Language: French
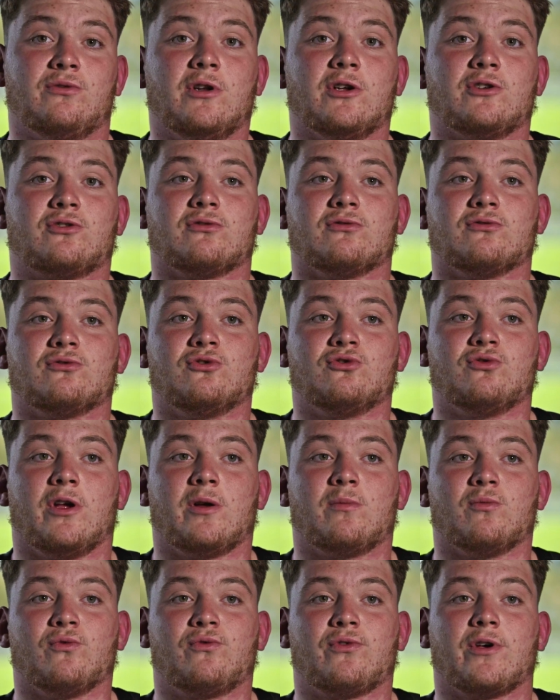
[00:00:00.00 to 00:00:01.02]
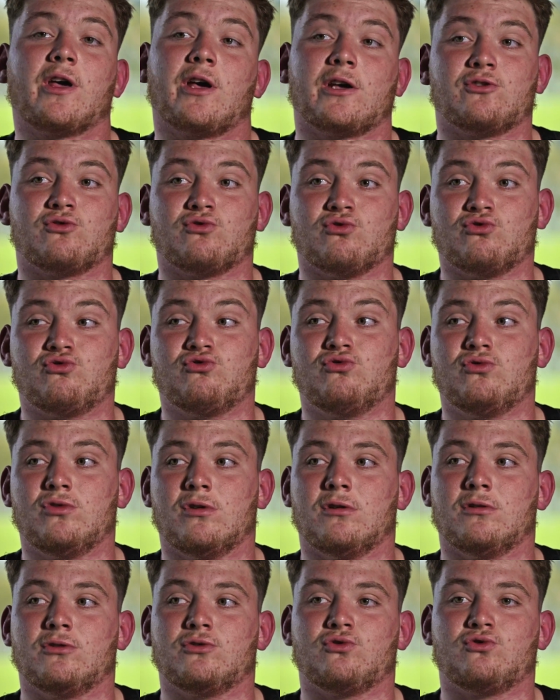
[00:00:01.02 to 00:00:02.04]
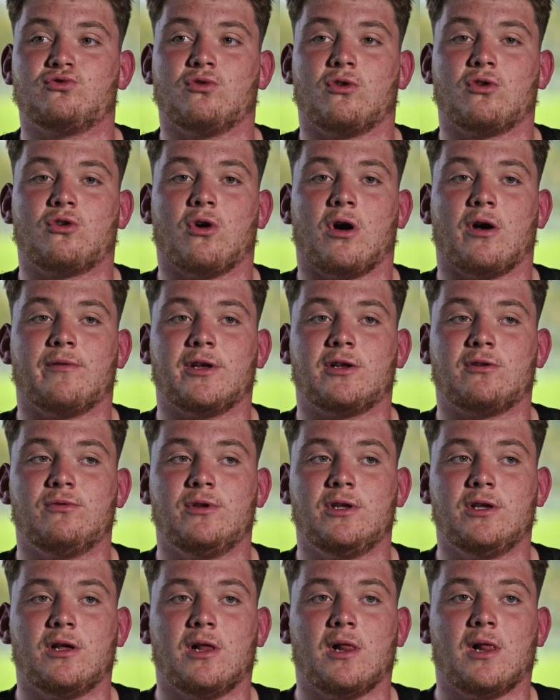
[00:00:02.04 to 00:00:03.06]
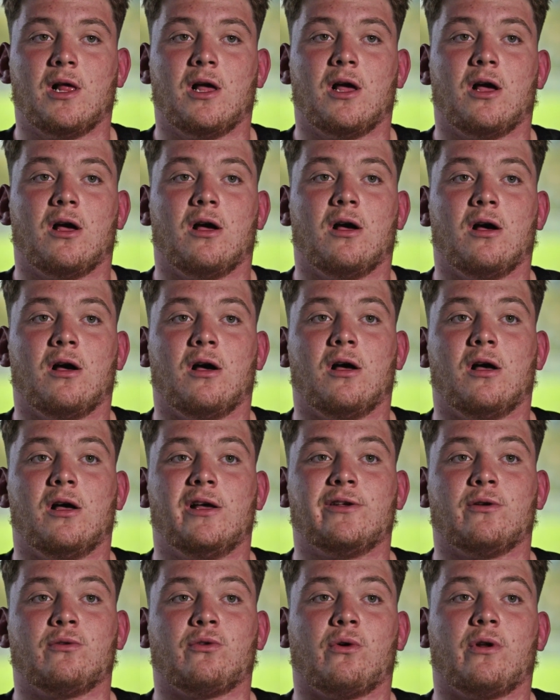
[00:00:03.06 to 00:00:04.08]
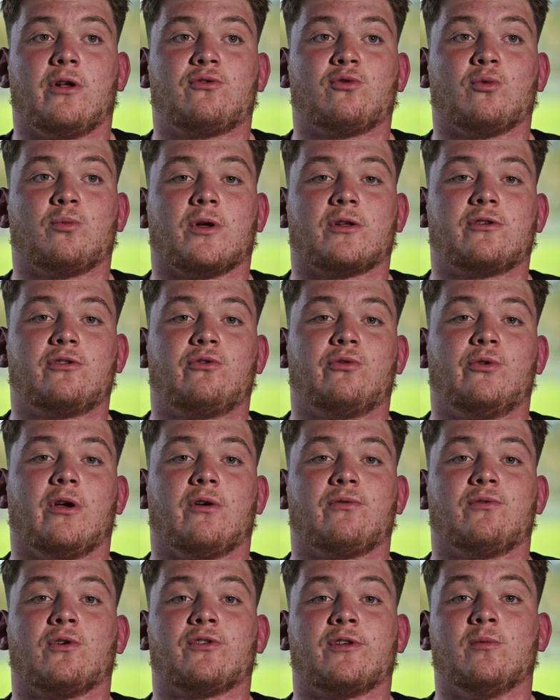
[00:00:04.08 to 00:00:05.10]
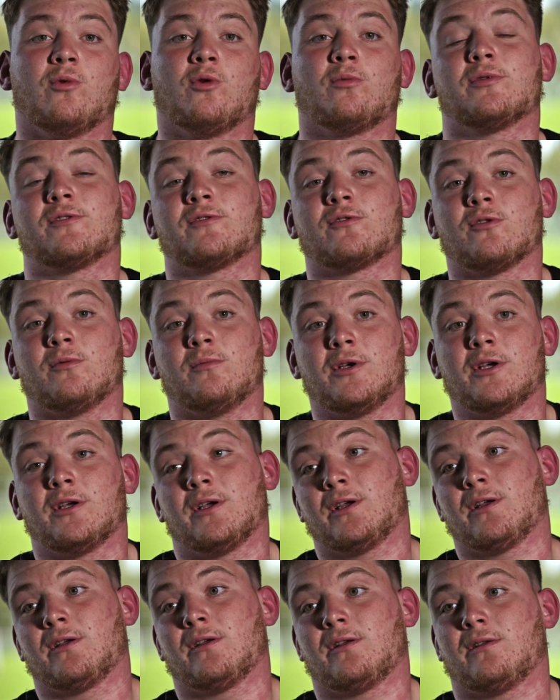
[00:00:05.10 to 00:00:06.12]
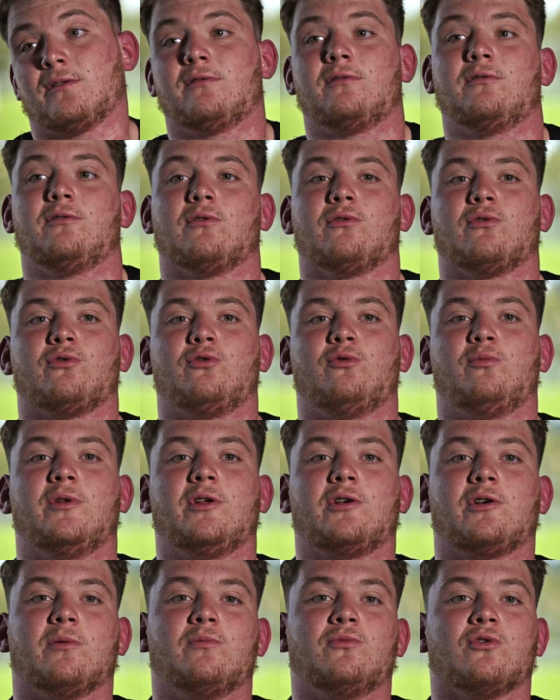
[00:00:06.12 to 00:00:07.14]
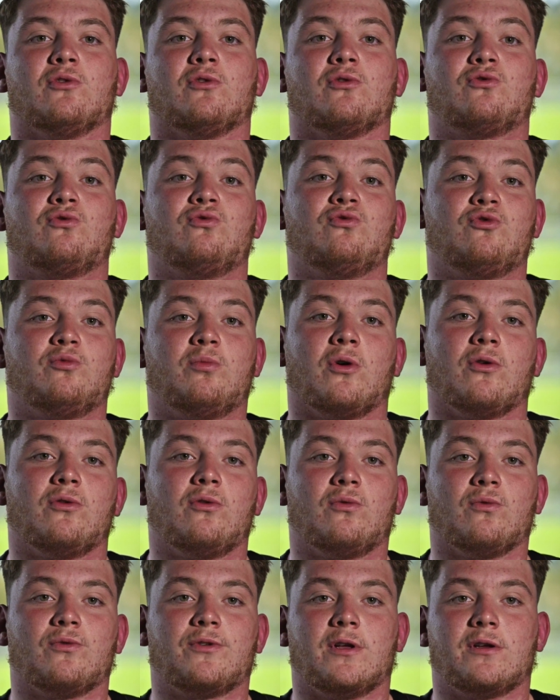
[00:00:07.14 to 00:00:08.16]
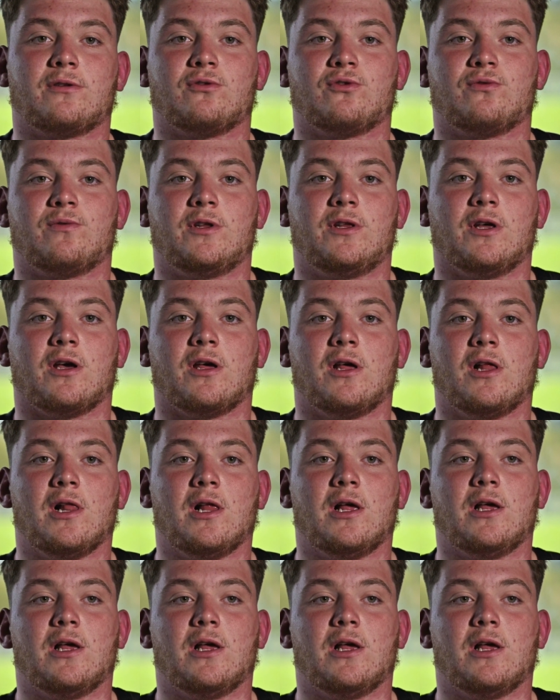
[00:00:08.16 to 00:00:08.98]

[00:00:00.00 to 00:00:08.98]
J'ai eu la chance de jouer avec mon frère et je joue, je joue encore avec lui. Euh, il y a une relation particulière forcément parce que ben, dans le rugby comme dans tout sport de contact, je vais dire,